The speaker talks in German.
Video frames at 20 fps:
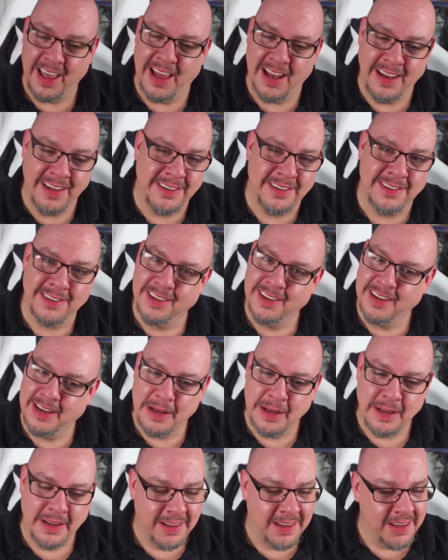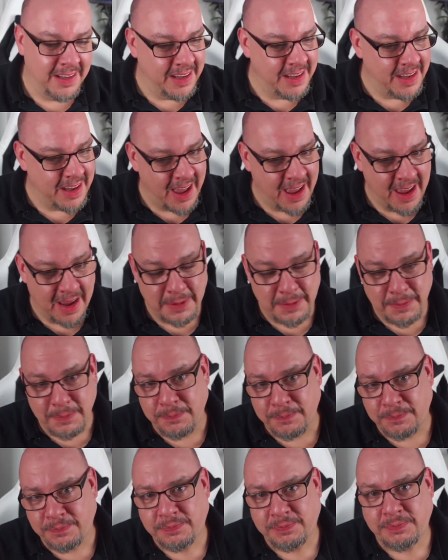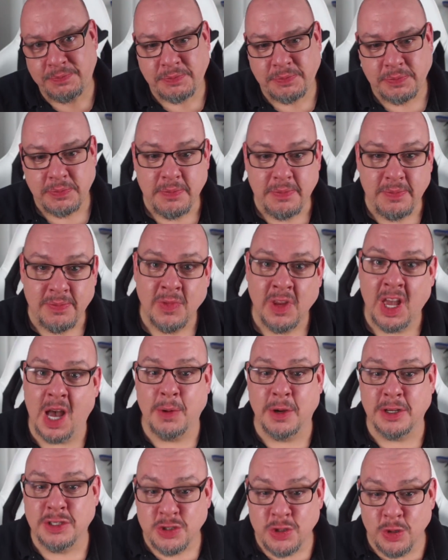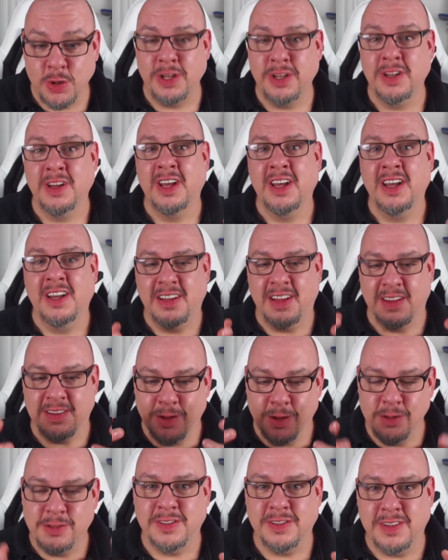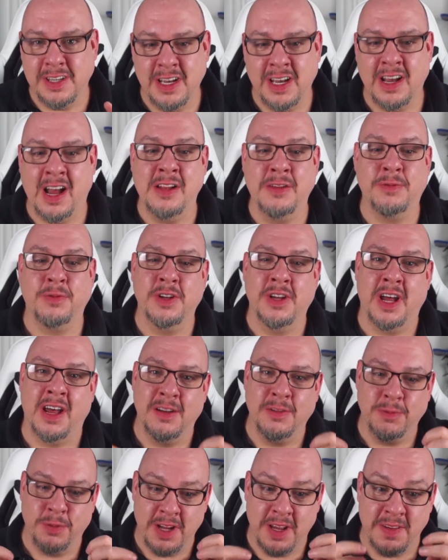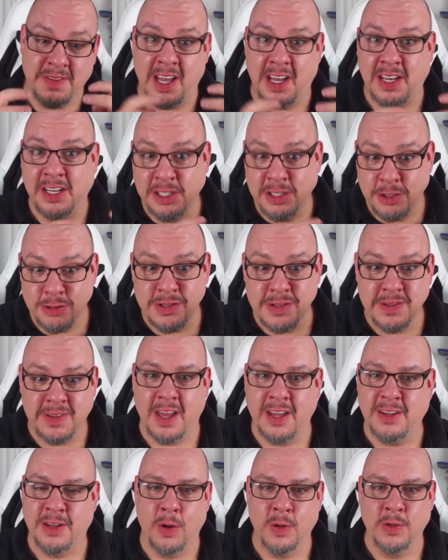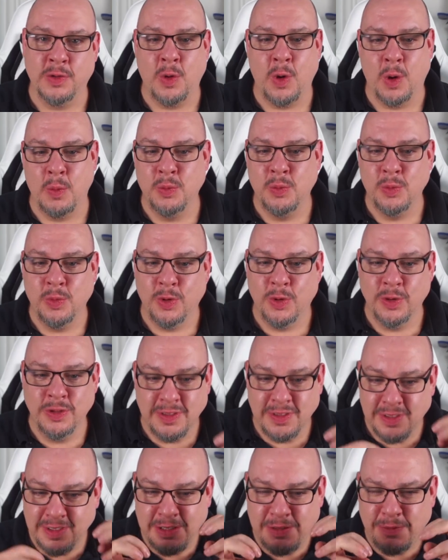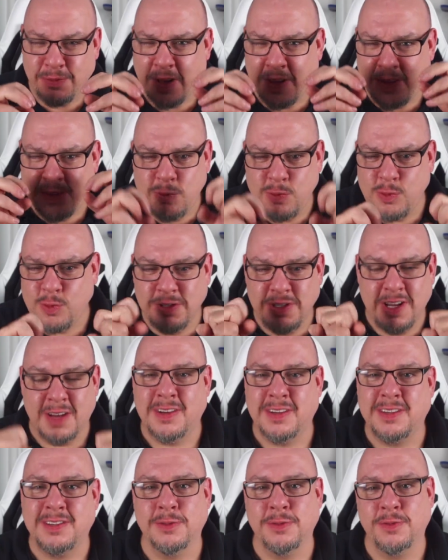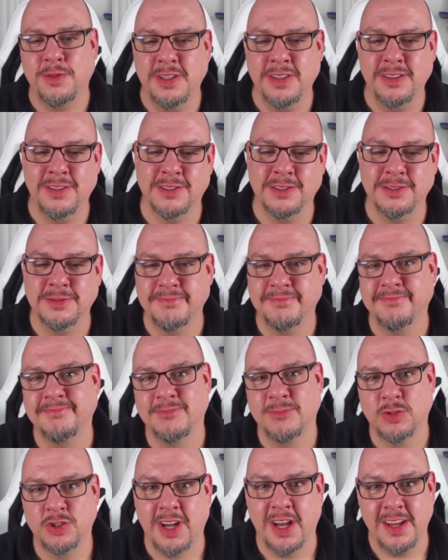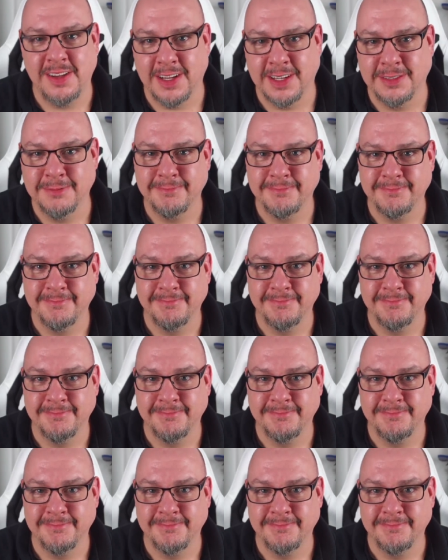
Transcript: Ehrlich, naja aber schön, dass solche Dinge halt von einer, von einer sehr kritischen Seite auskommen und die versuchen da was zu finden und scheitern.